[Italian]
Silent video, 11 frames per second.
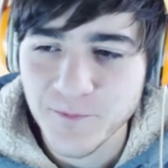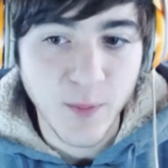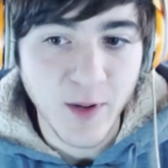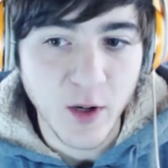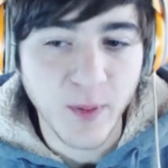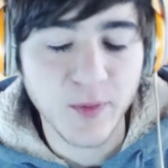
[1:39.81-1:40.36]
Io
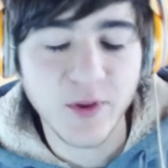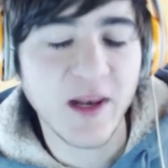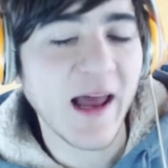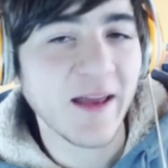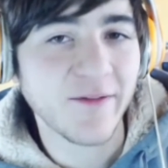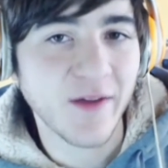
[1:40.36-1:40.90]
parlo proprio di
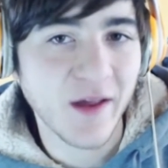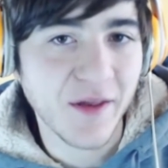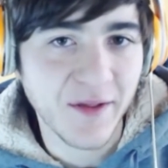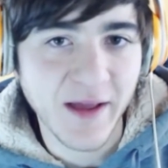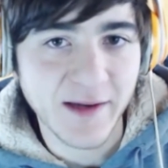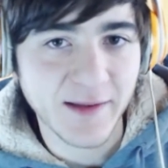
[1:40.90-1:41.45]
live
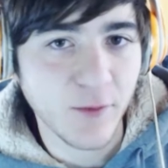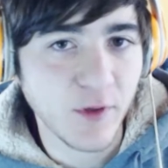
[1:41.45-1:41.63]
esterne,